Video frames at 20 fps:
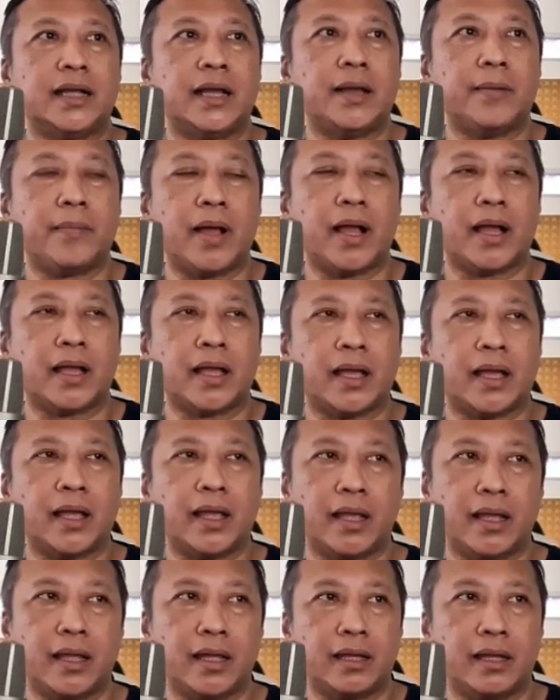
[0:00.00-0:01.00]
saya
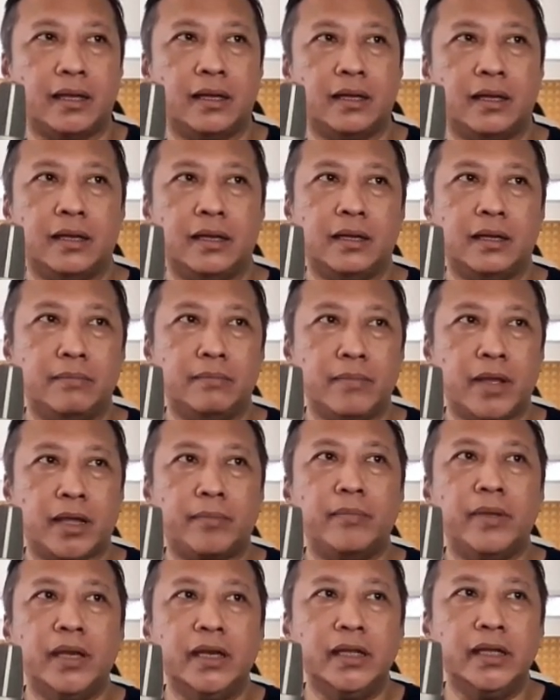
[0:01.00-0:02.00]
pakai uh,
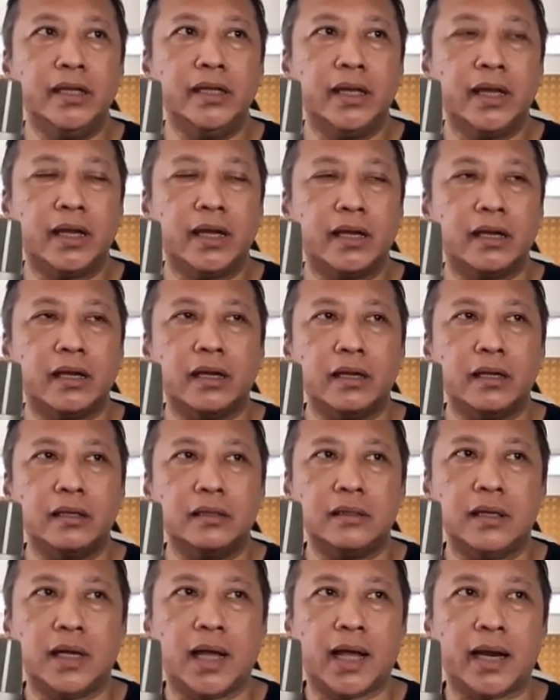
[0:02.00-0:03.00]
Mac Mini yang
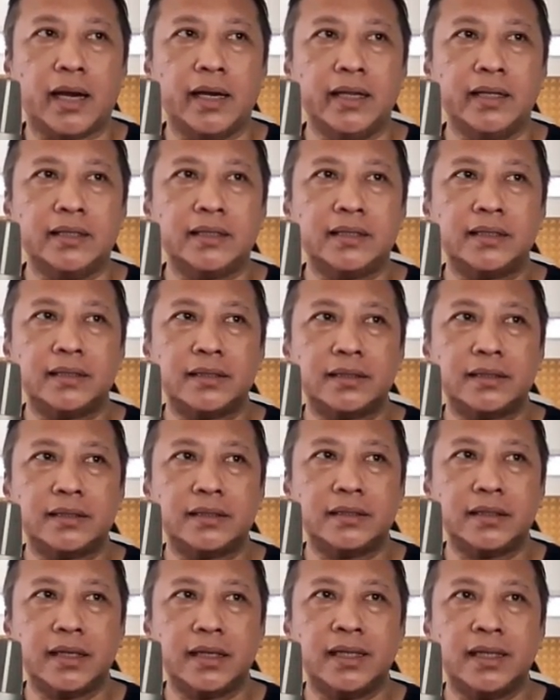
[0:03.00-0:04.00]
hard
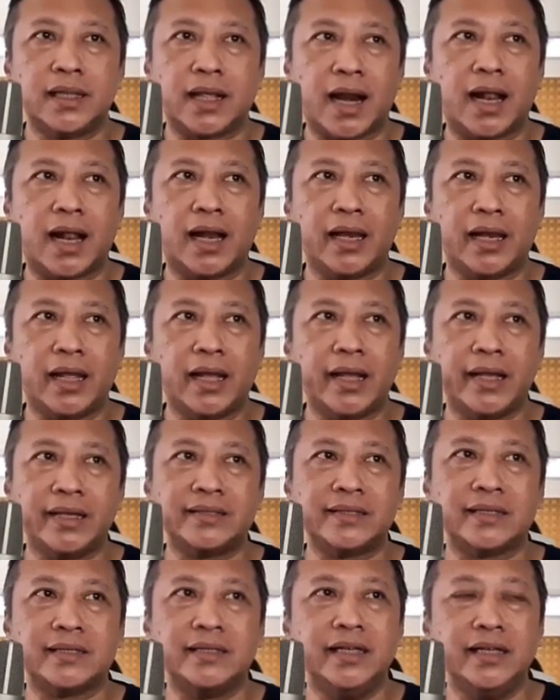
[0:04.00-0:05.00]
internalnya
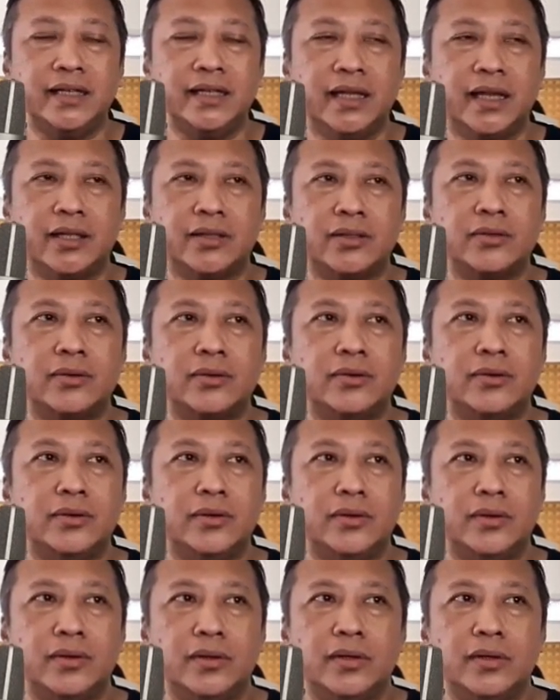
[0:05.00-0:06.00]
SSD-nya itu
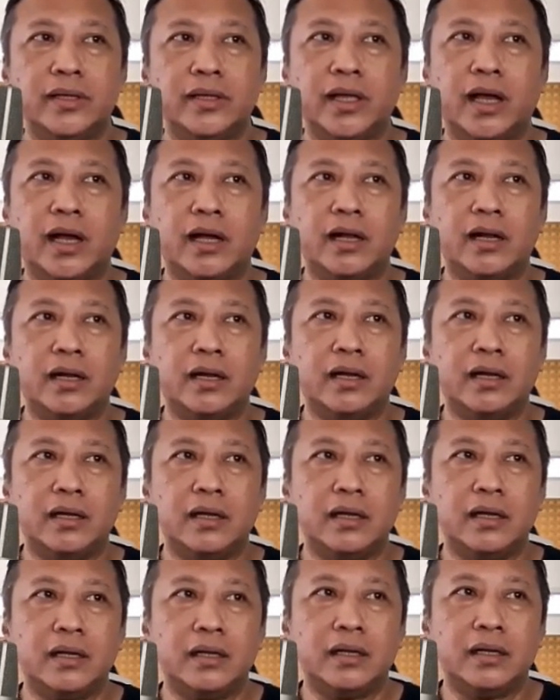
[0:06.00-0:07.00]
yang
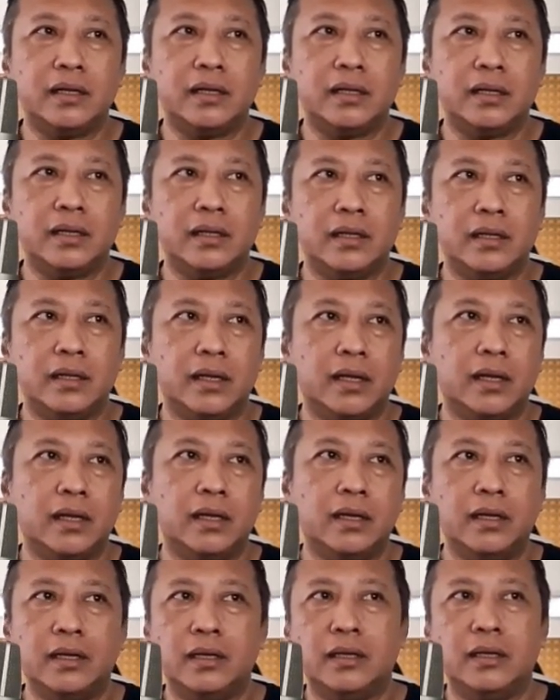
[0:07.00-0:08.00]

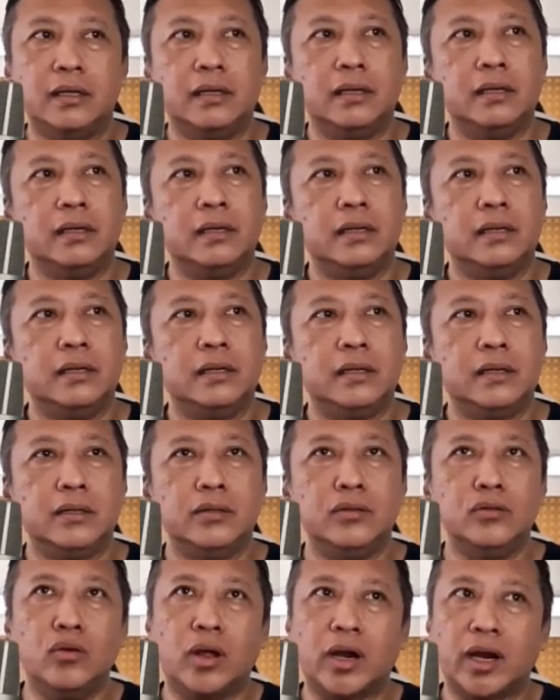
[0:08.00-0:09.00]
eh, uh,
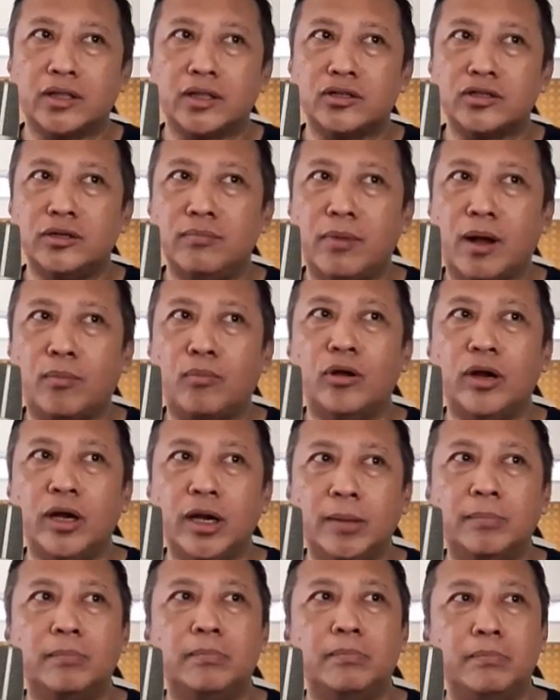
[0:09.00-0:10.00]
256
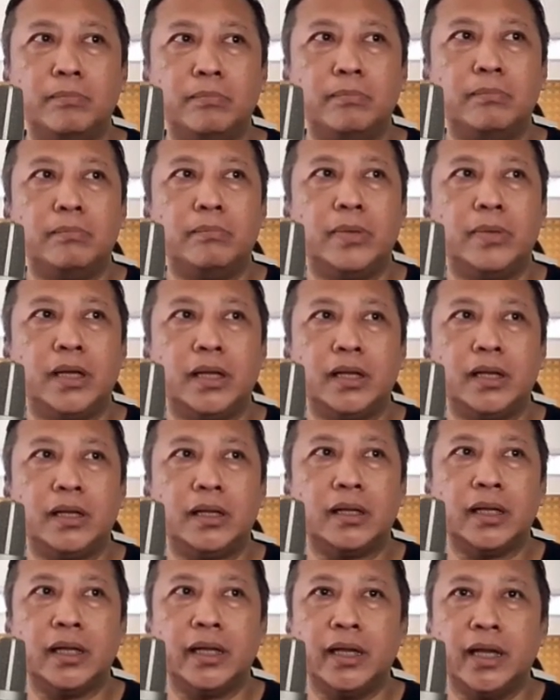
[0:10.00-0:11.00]

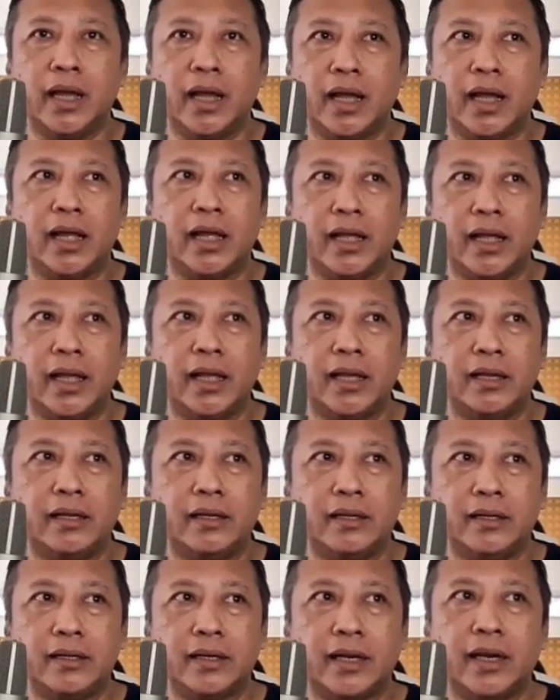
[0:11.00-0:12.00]
giga ya.
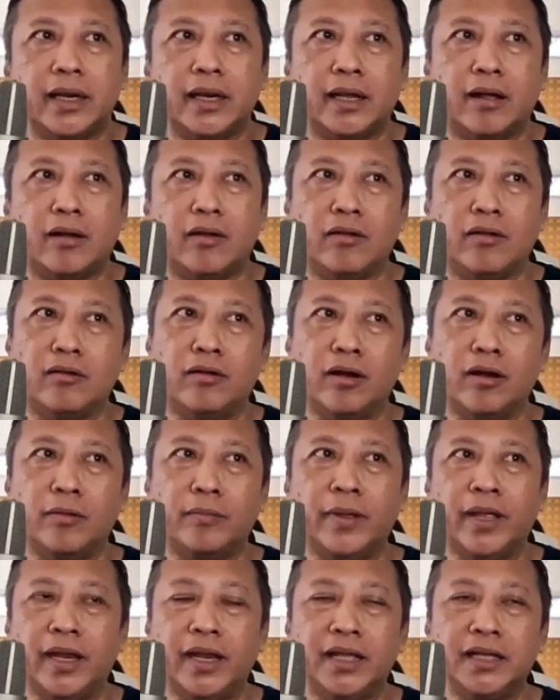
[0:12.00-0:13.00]
Nah ini kalau
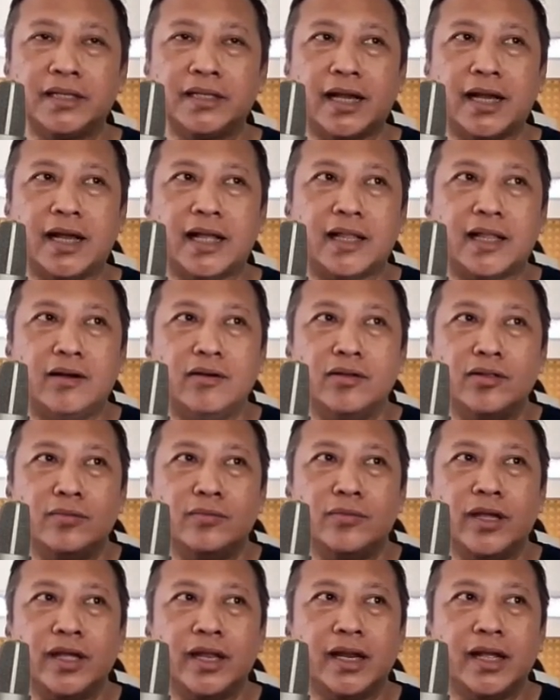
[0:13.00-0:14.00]
lebih ini saya nggak tahu
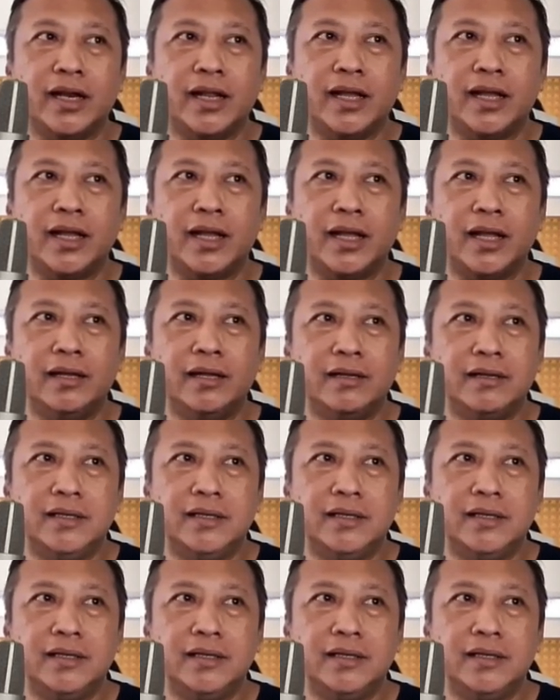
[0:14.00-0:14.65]
itu mungkin ada